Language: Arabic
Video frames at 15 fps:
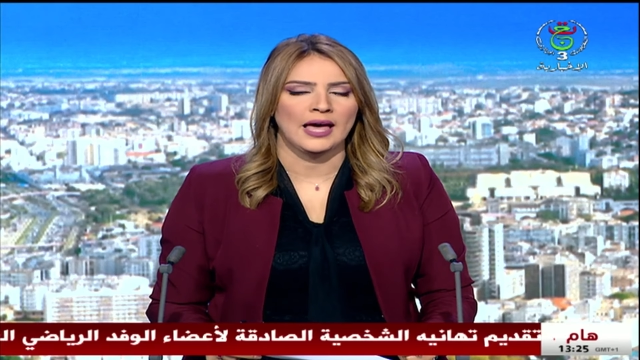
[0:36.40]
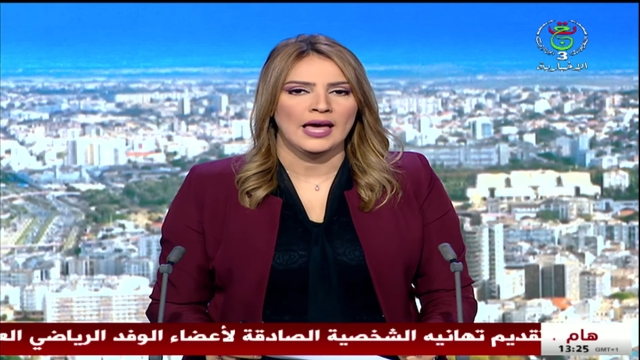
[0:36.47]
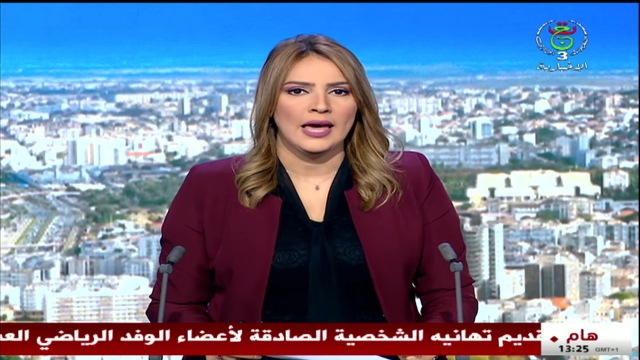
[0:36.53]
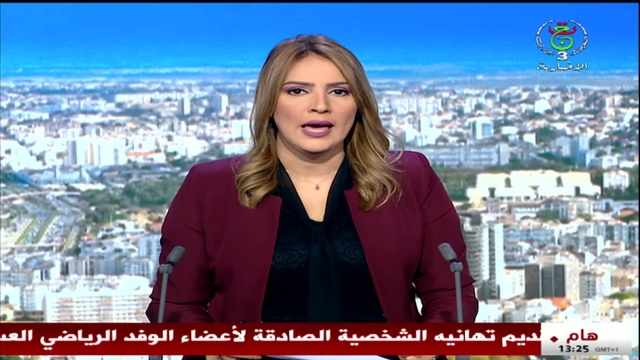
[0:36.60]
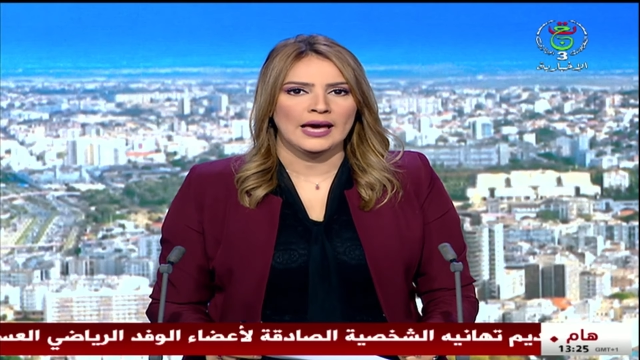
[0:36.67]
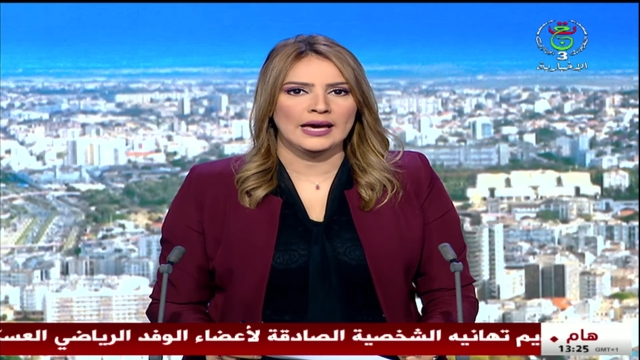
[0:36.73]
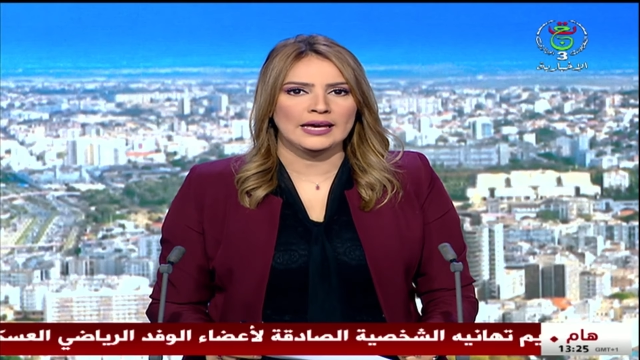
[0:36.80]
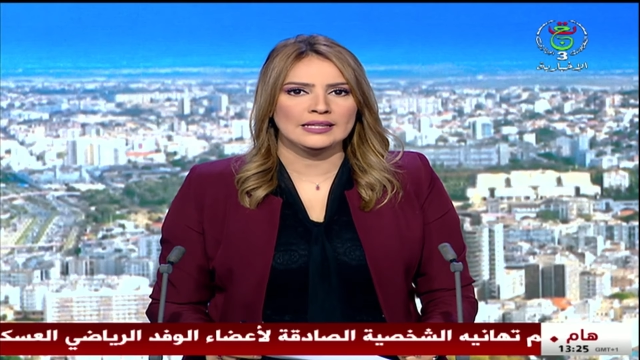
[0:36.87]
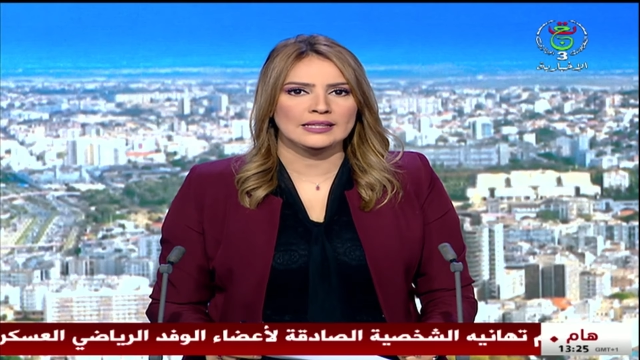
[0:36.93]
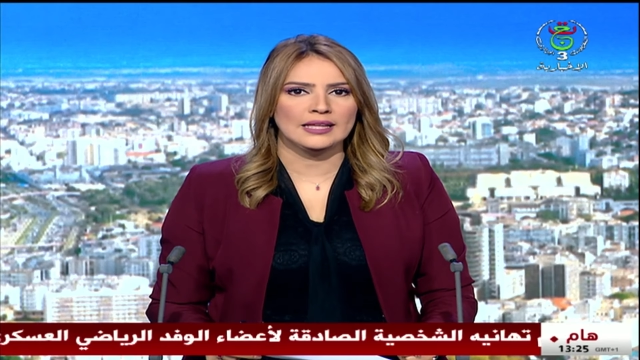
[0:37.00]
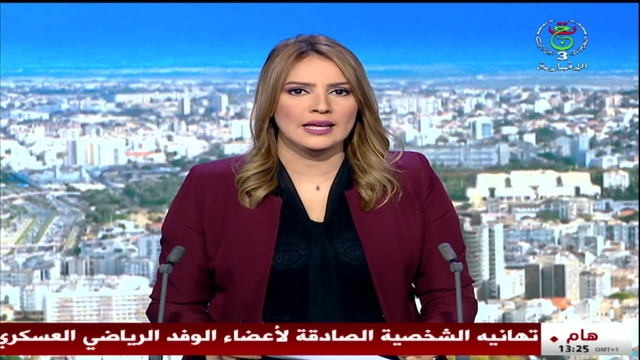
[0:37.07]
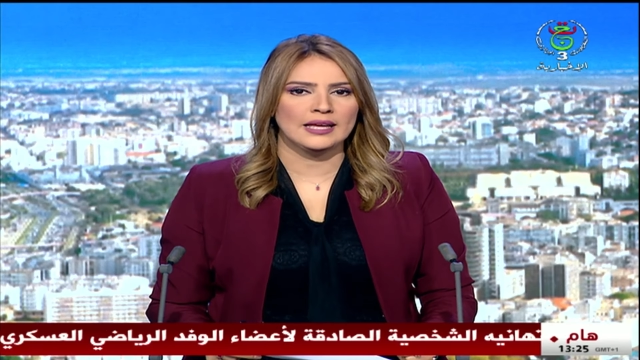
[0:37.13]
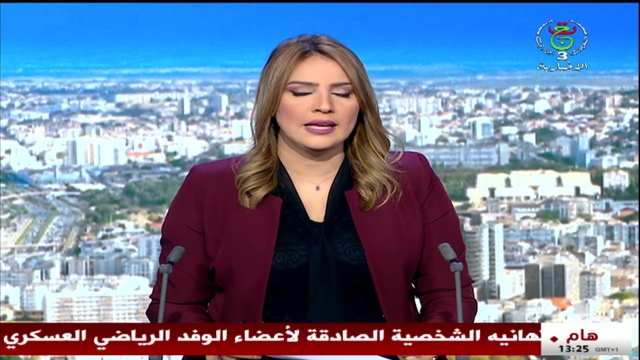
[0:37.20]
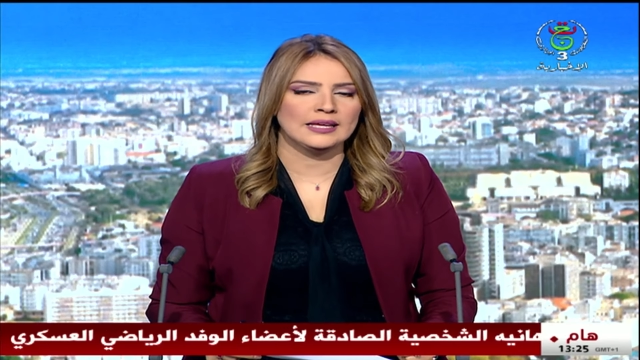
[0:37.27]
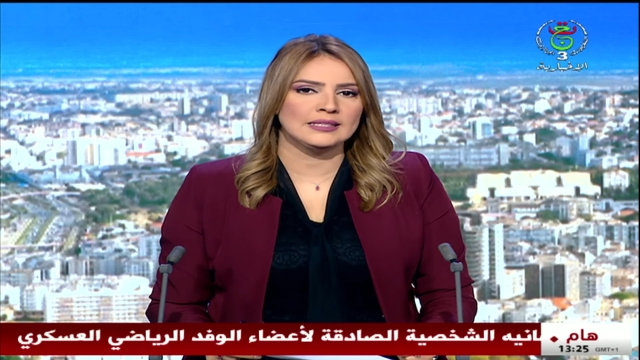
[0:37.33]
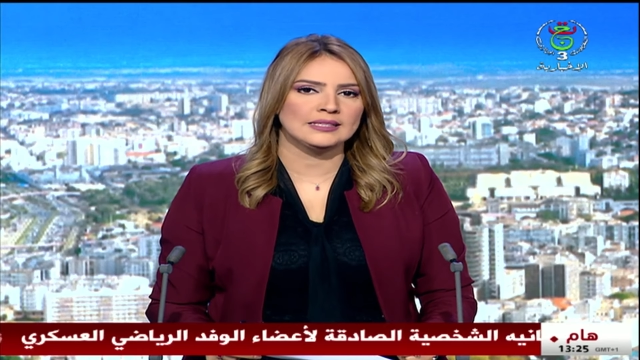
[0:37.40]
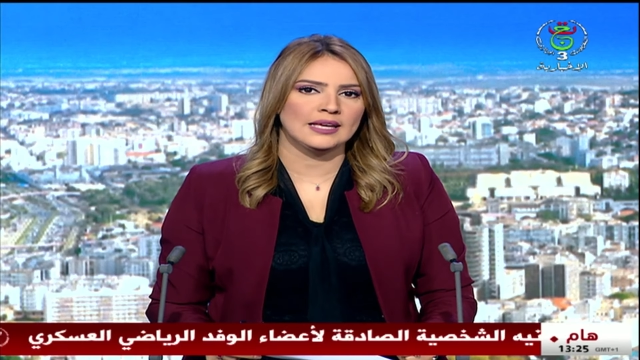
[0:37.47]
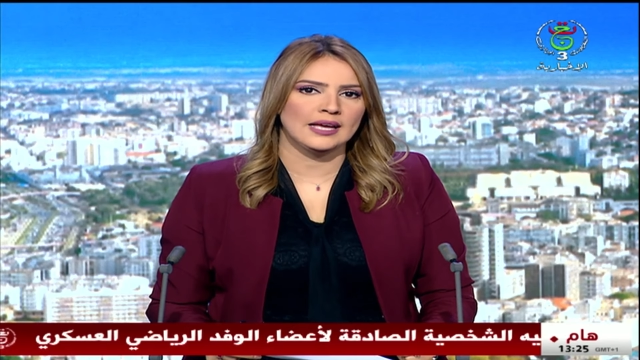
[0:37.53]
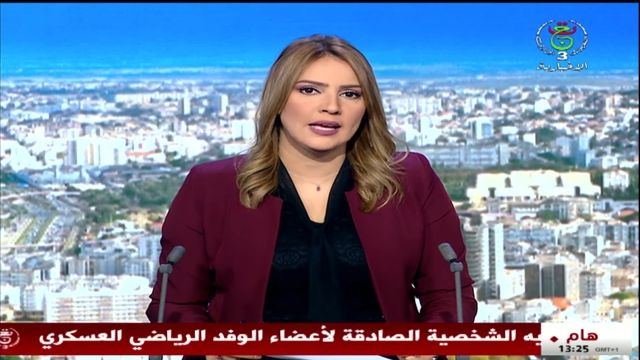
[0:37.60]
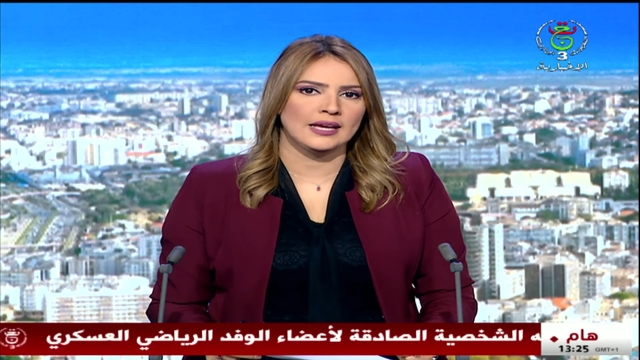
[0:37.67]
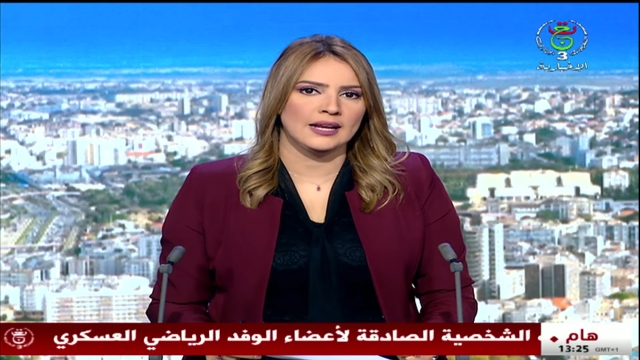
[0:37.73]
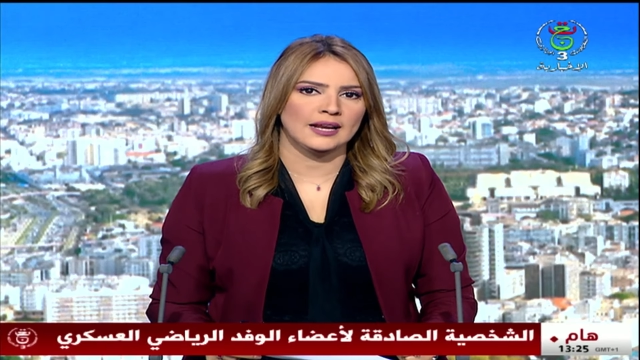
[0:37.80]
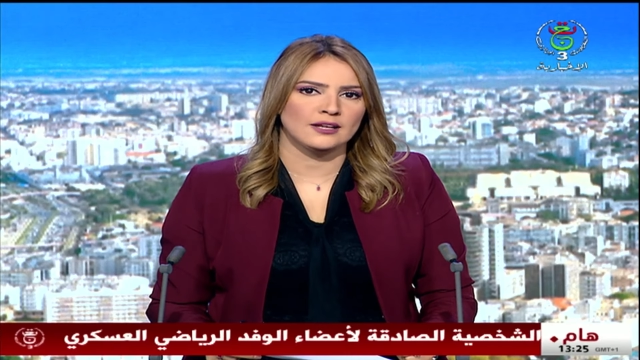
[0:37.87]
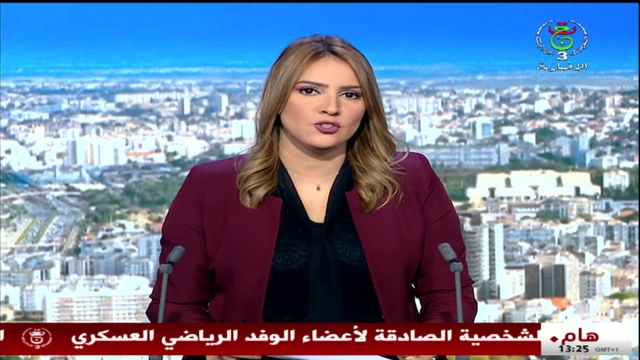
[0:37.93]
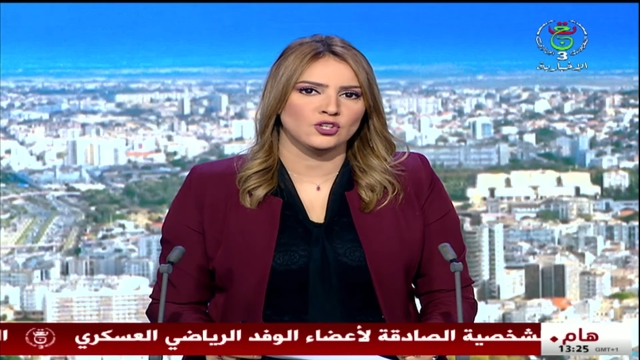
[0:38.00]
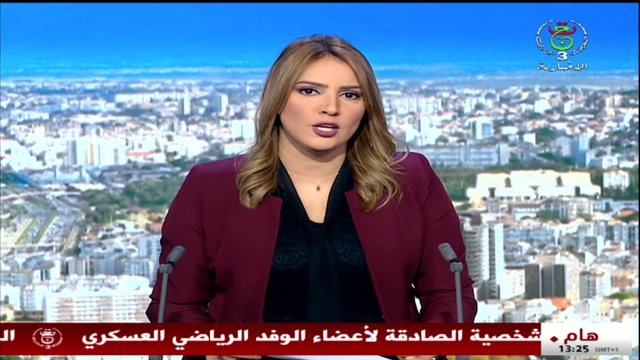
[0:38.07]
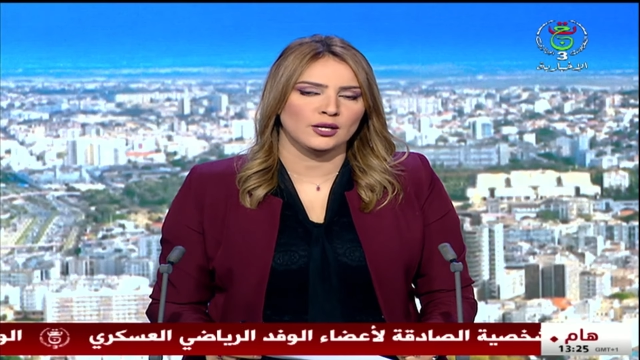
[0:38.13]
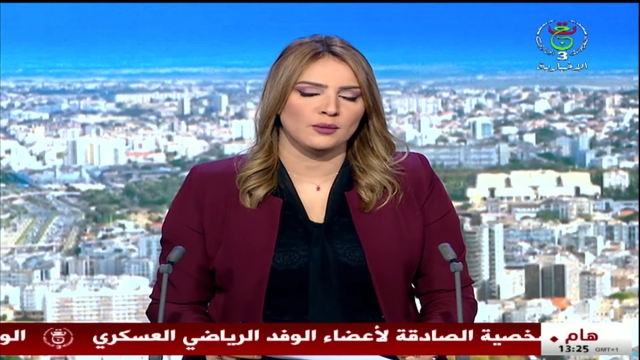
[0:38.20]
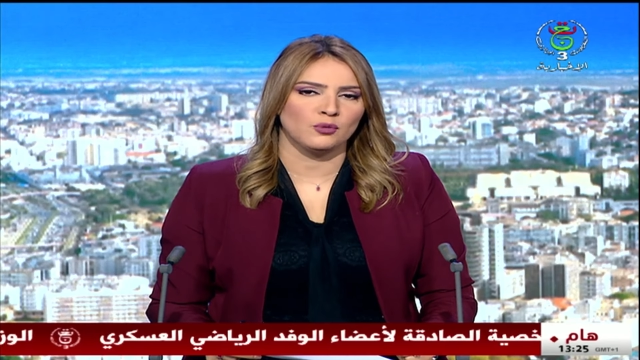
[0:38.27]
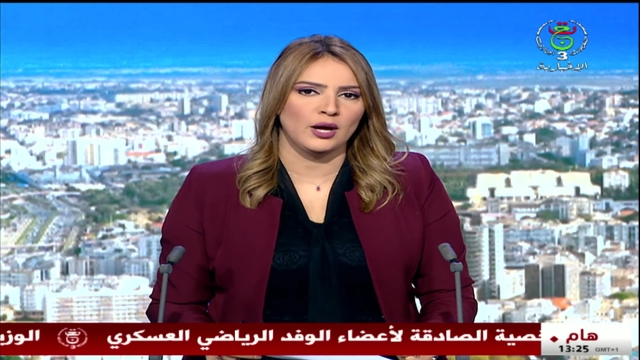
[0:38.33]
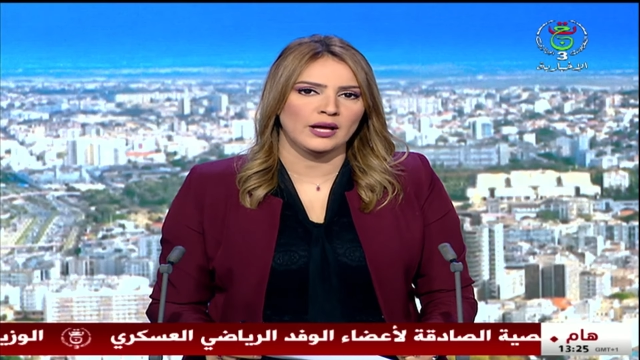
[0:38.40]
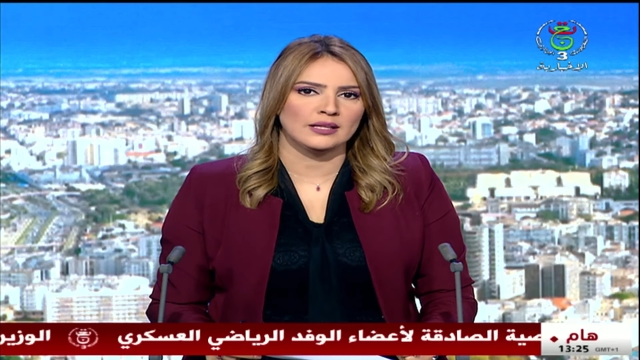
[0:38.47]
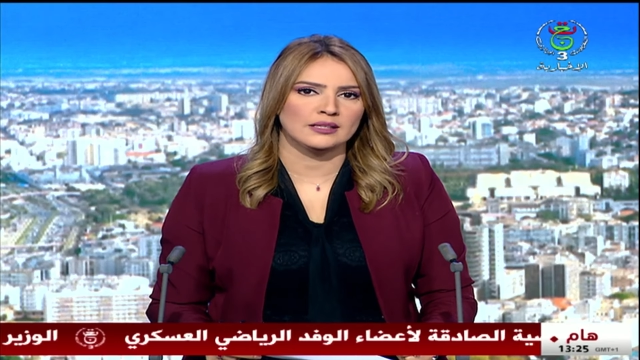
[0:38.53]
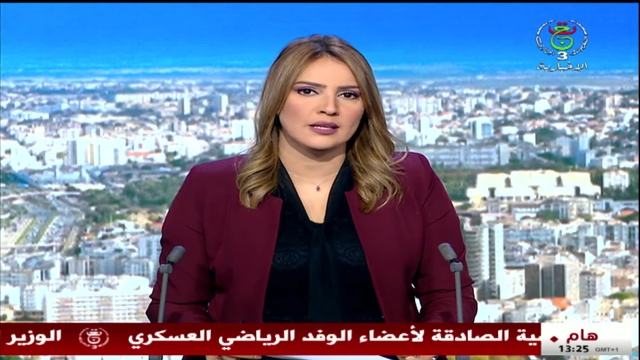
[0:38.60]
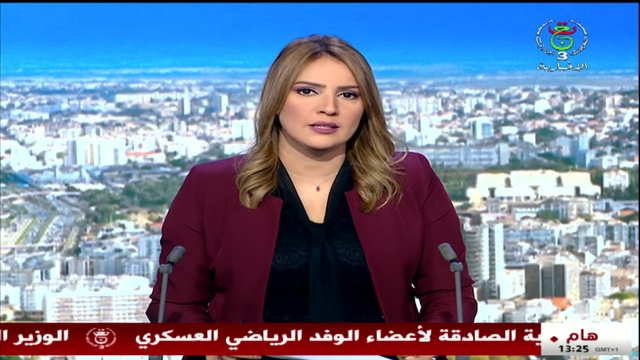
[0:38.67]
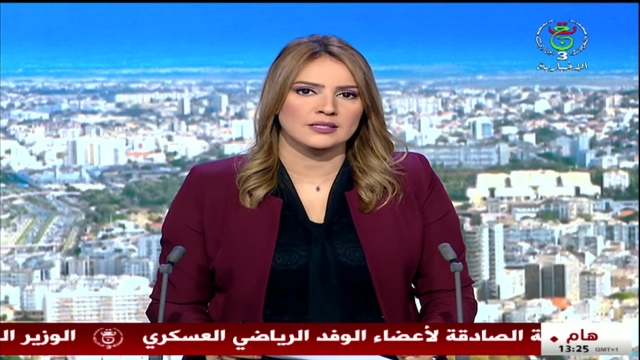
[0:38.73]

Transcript: عند انتهاء الأجل المحدد